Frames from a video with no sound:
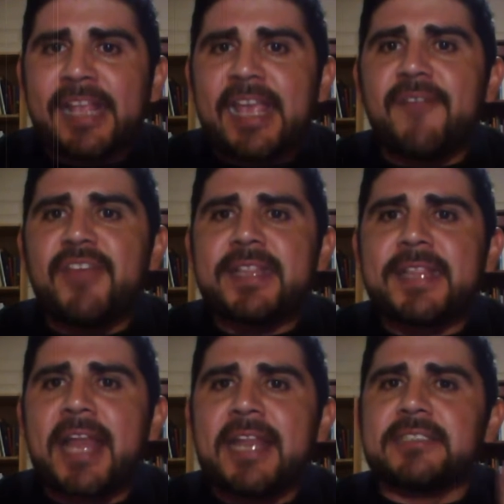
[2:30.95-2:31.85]
que
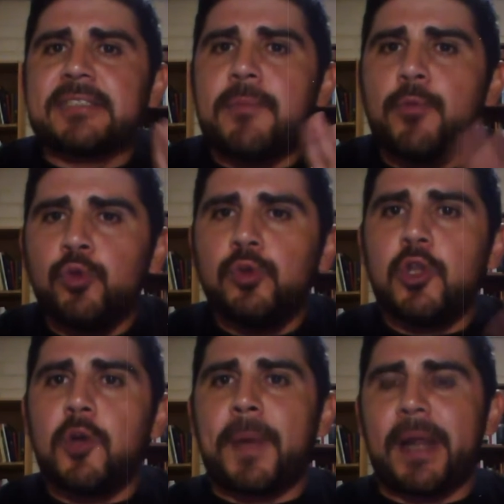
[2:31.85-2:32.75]
habitan este
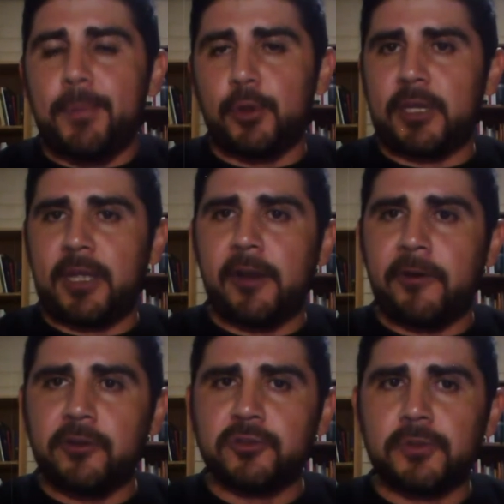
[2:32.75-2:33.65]
mundo para
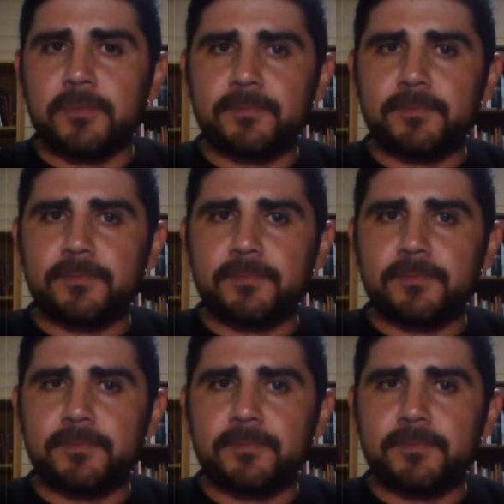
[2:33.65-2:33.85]
protegernos.